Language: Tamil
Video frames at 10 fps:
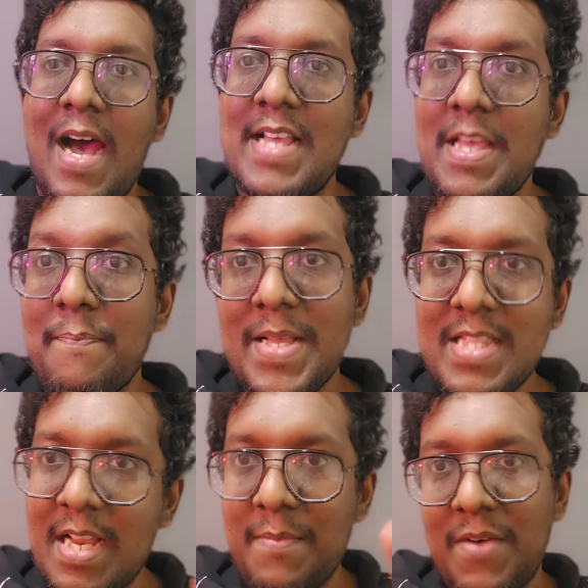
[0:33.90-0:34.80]
அதை
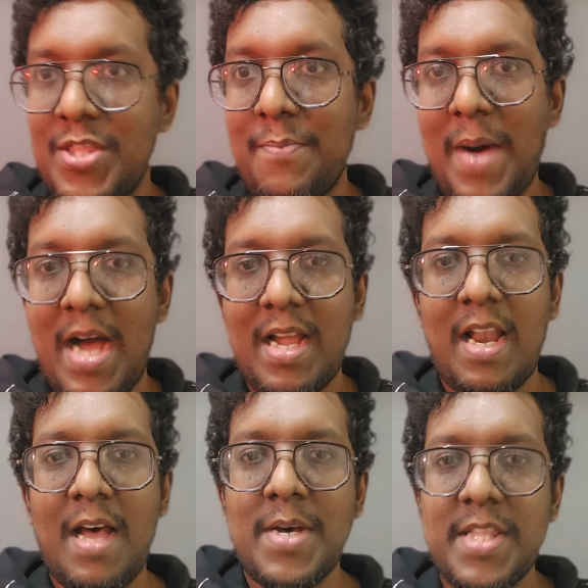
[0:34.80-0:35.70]
பத்தி நம்ம வந்து
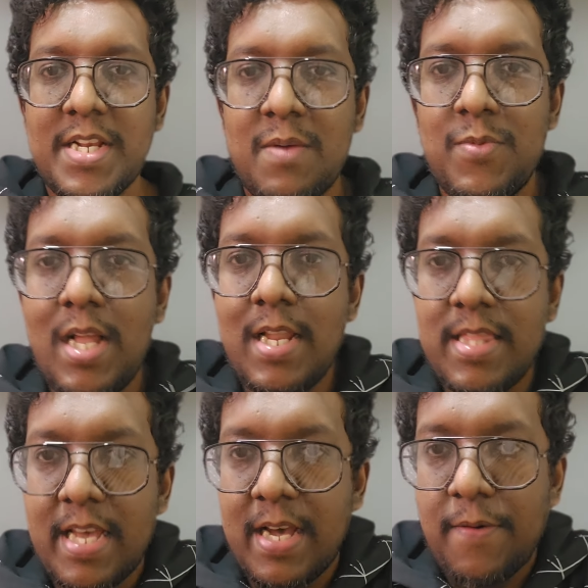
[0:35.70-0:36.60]
பார்க்கலாம் அதற்கு முதல்
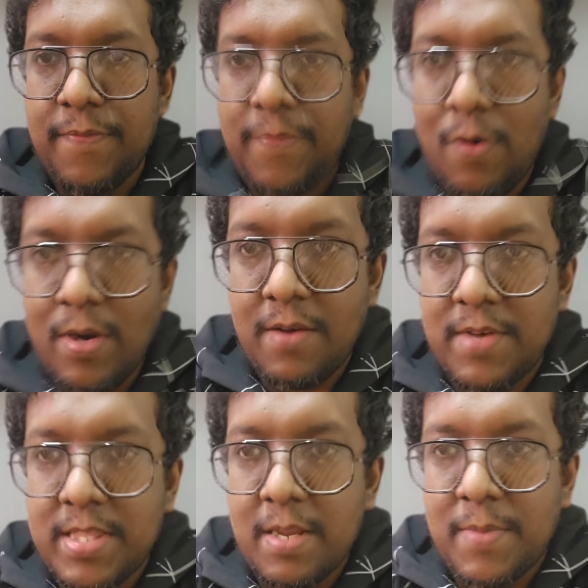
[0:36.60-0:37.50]
இந்த போனை
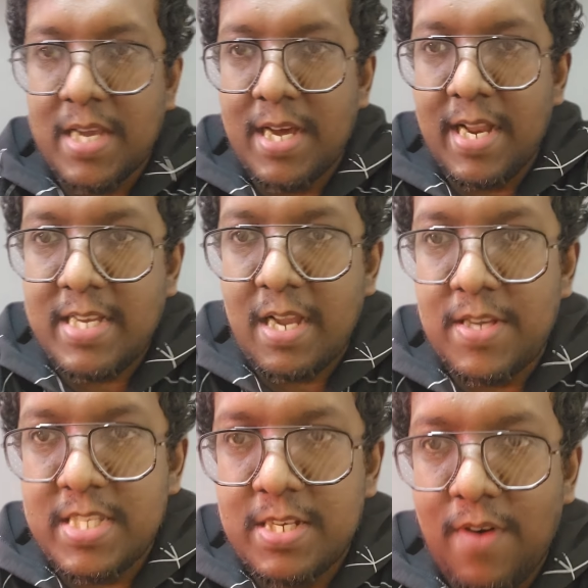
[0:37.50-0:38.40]
வந்து நம்ம கரெக்டா
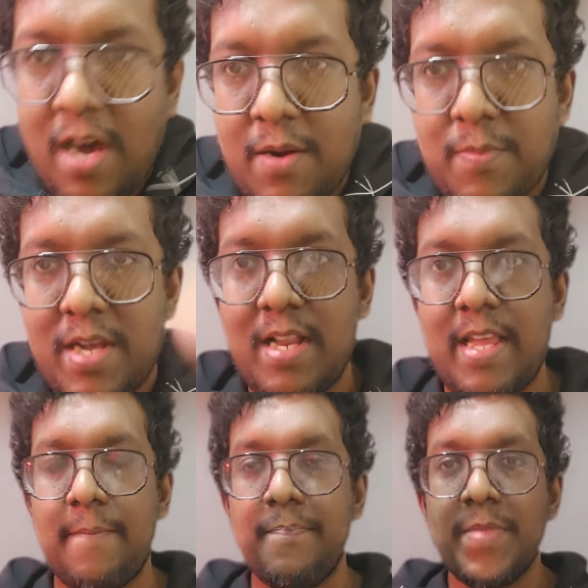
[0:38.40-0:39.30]
வச்சுட்டு வார மக்களை
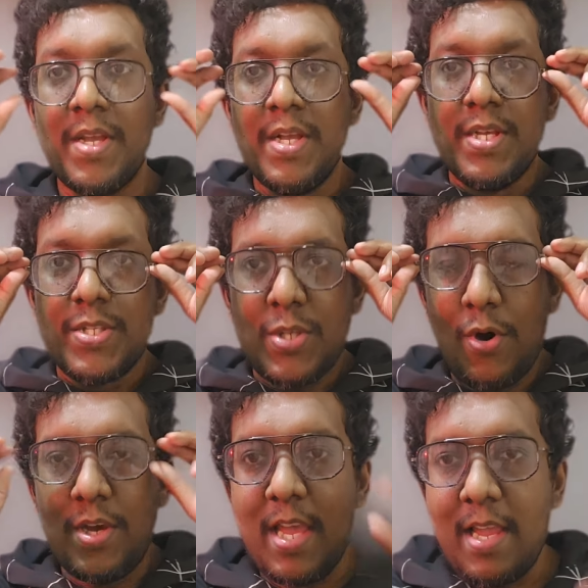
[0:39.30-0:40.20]
ஸோ
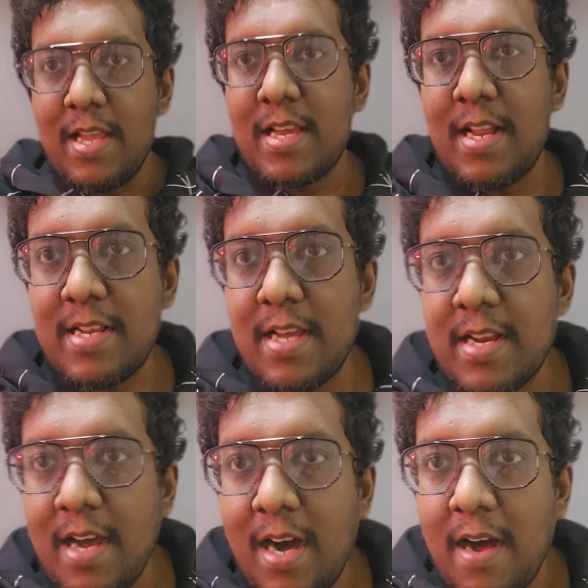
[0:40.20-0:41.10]
ஓகே கரெக்டா
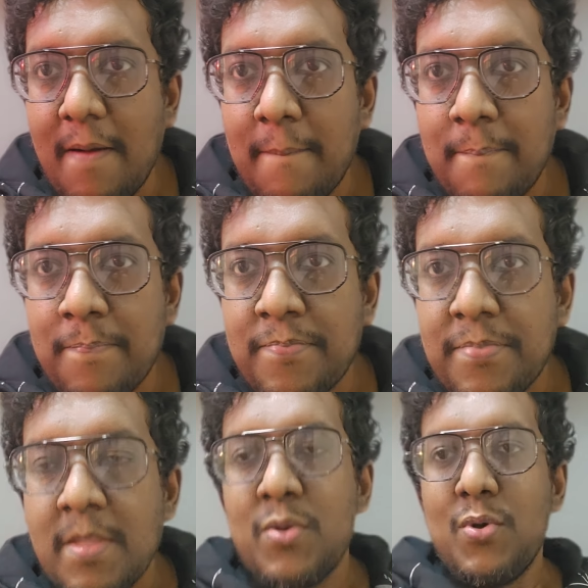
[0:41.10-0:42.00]
இருக்கா
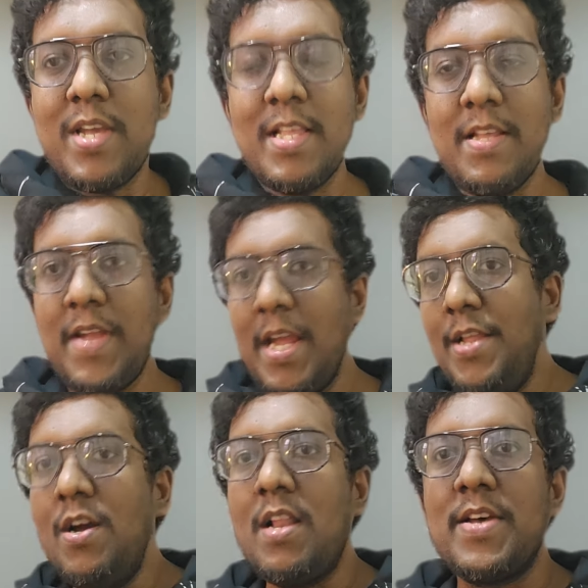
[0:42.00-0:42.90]
ஓகே இந்த
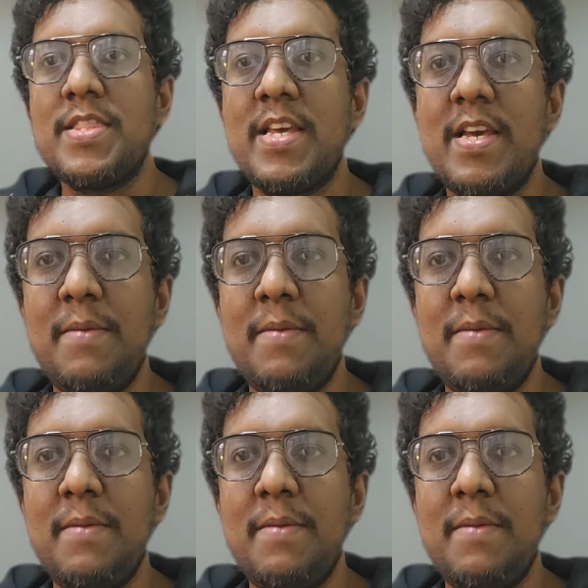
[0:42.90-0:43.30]
வீடியோல வந்து